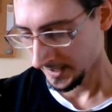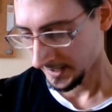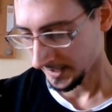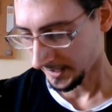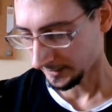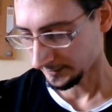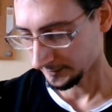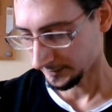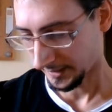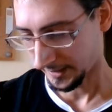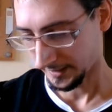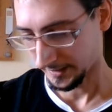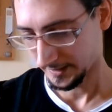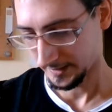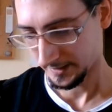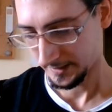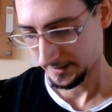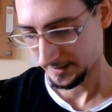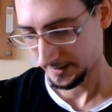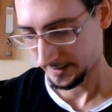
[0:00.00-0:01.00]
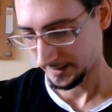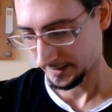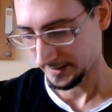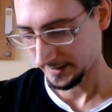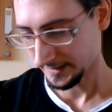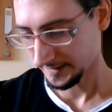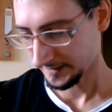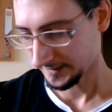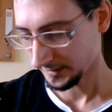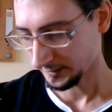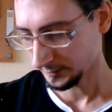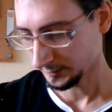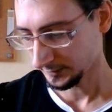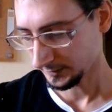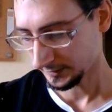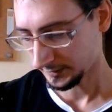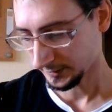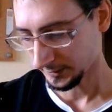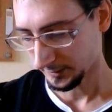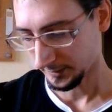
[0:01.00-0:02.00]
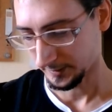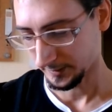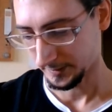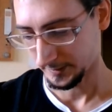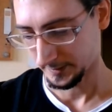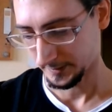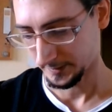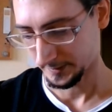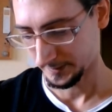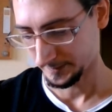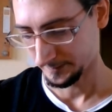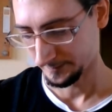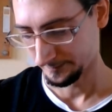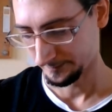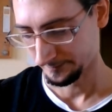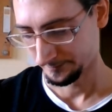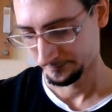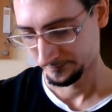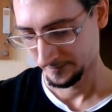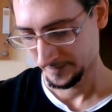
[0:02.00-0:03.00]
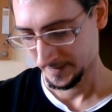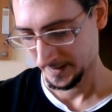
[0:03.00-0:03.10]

Allora, eh, innanzitutto ehm,